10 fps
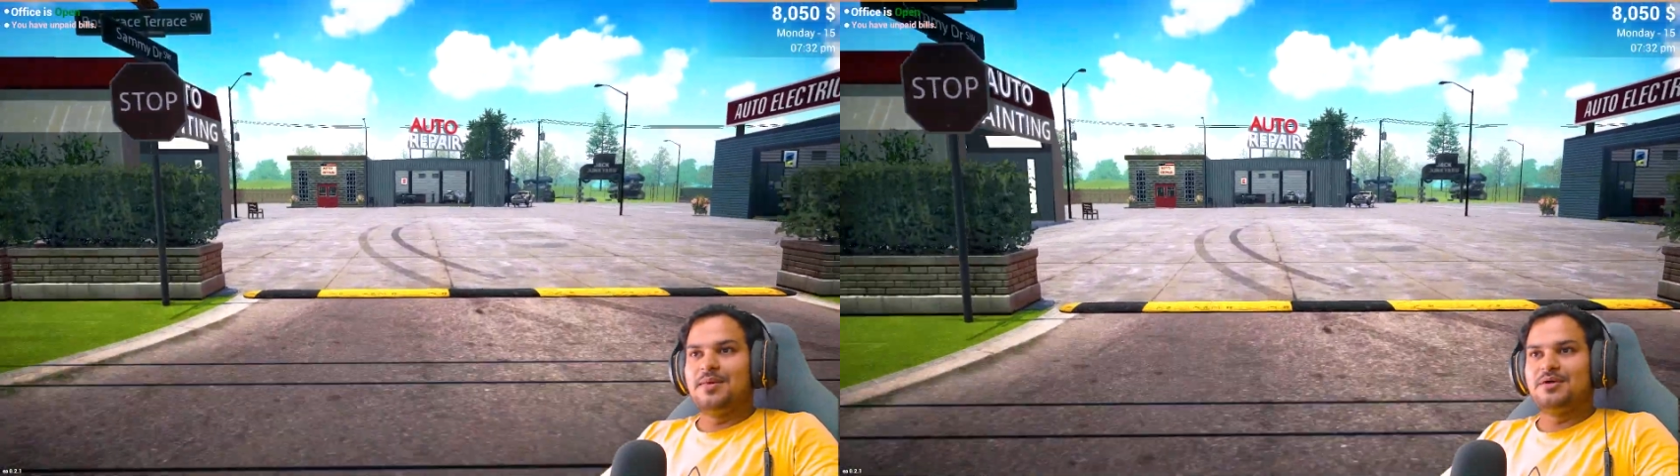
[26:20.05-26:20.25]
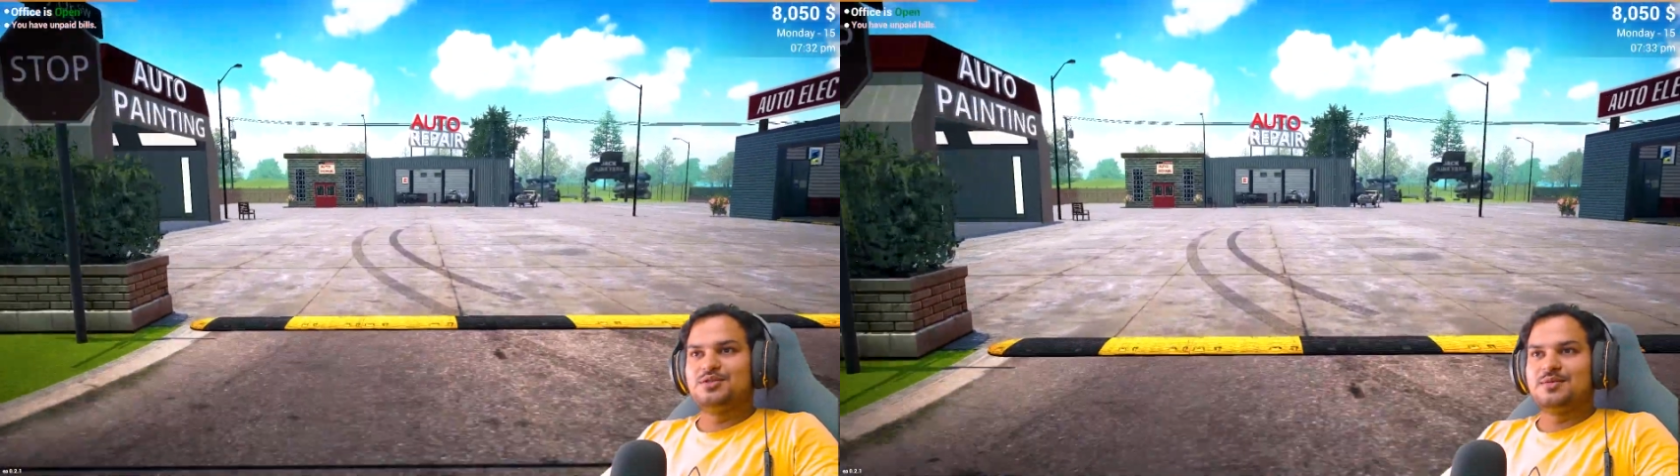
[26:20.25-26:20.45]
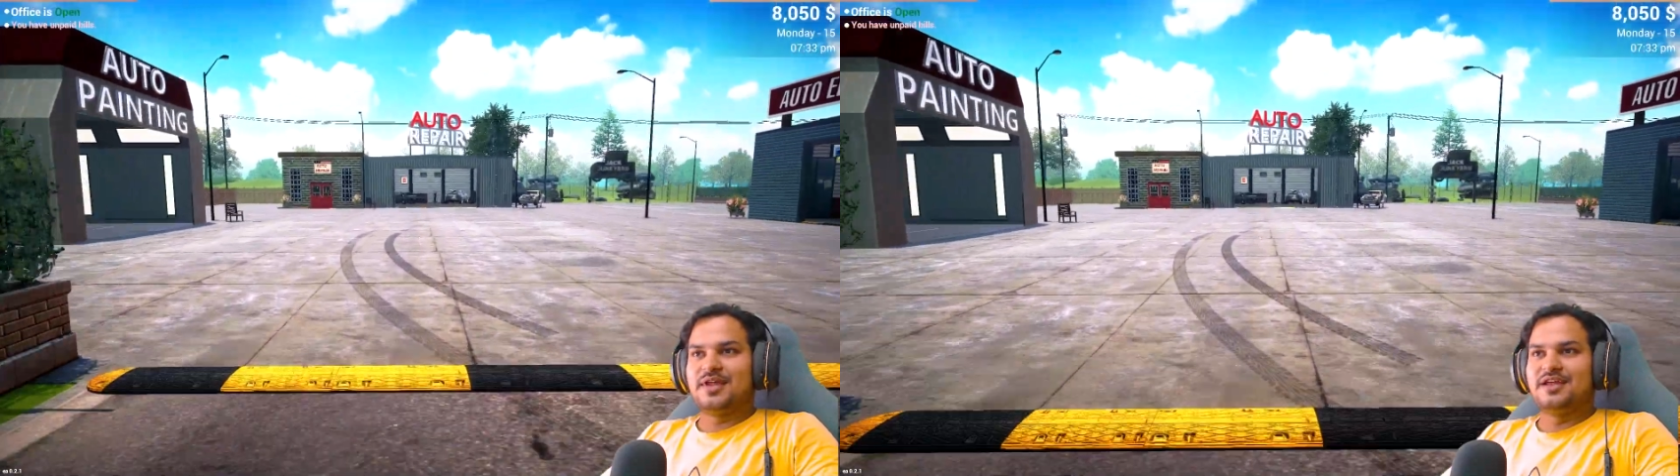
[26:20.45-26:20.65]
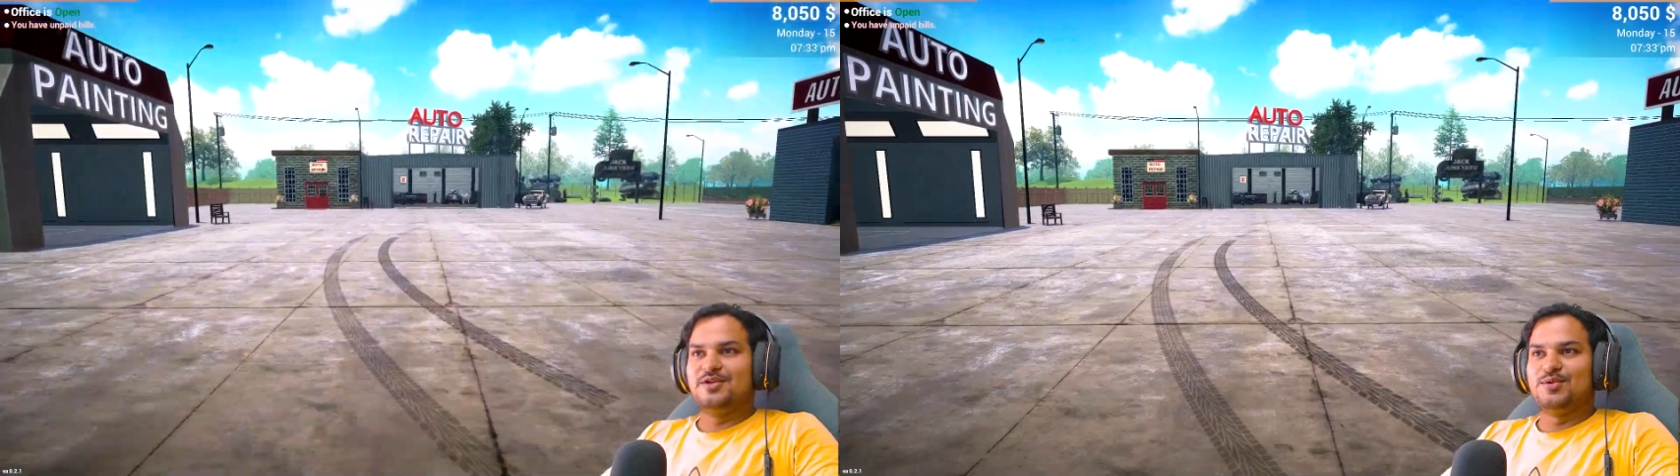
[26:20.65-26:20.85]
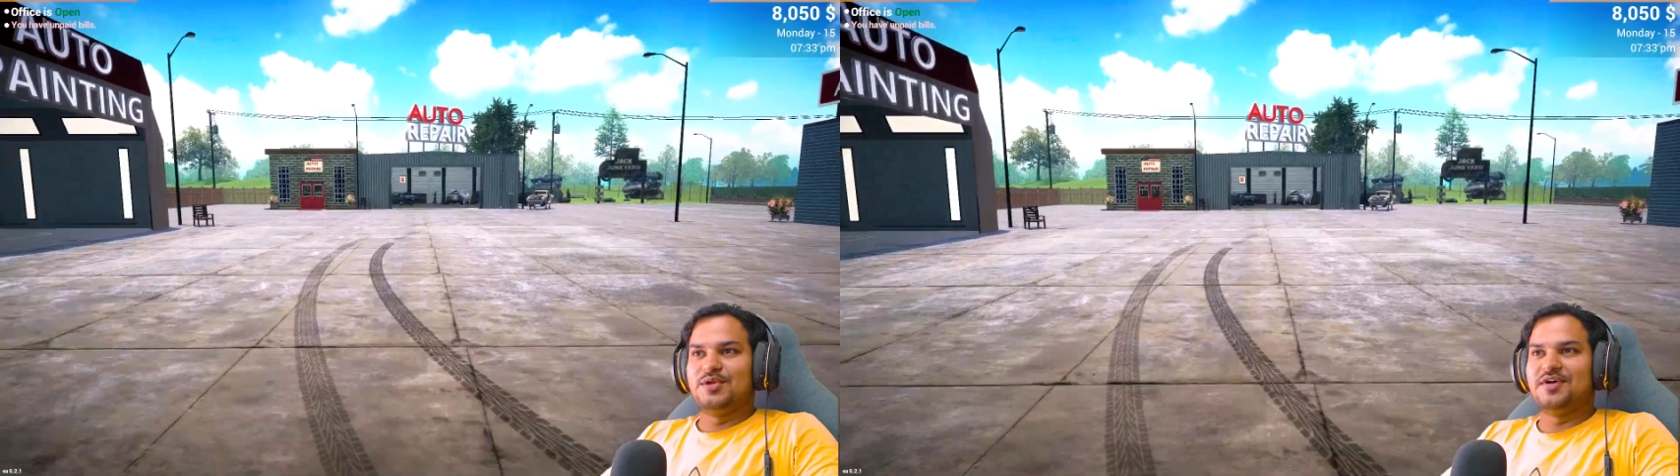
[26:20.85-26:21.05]
पे उससे पहले
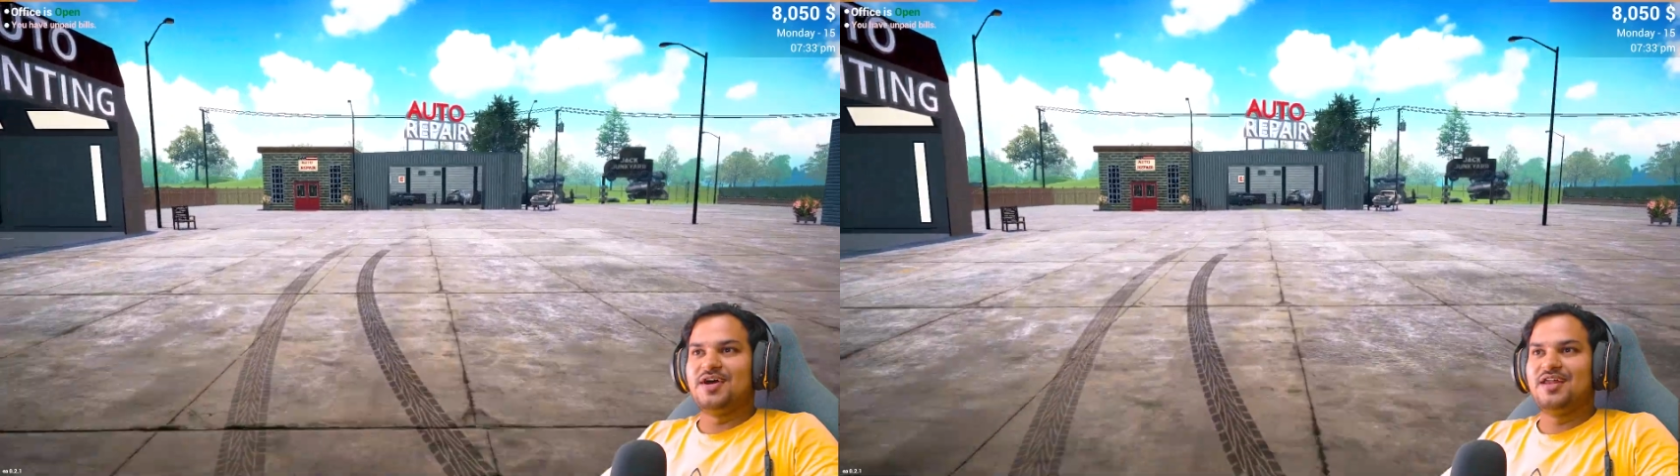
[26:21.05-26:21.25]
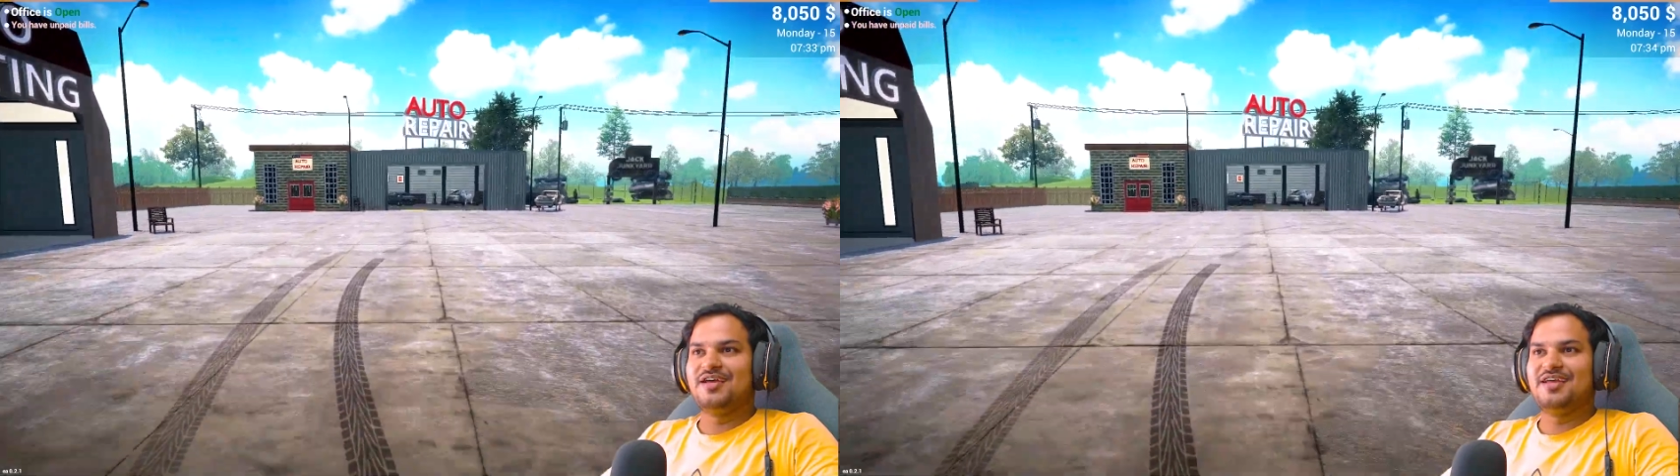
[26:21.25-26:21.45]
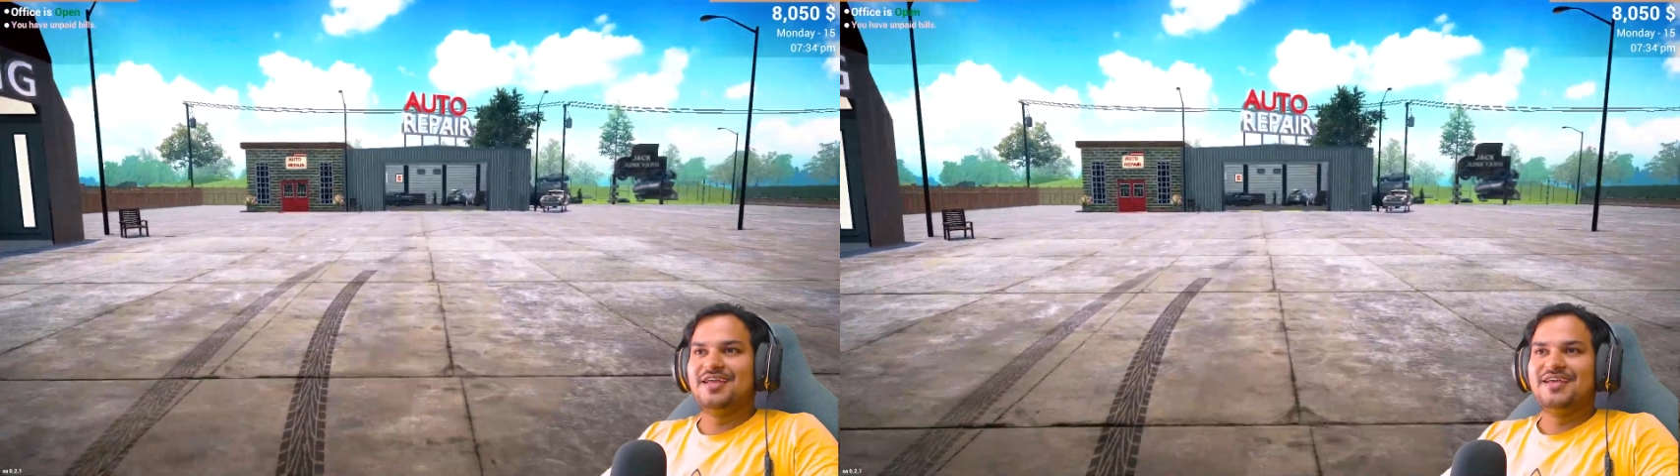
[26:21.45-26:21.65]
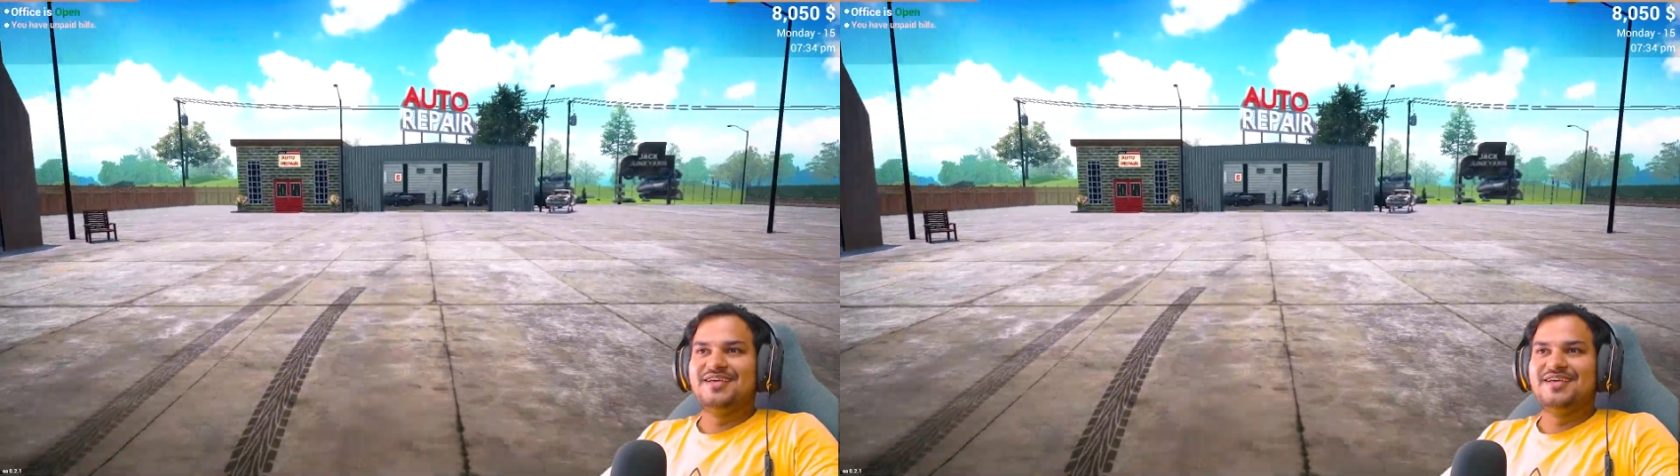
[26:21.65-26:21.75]
नहीं होने वाला है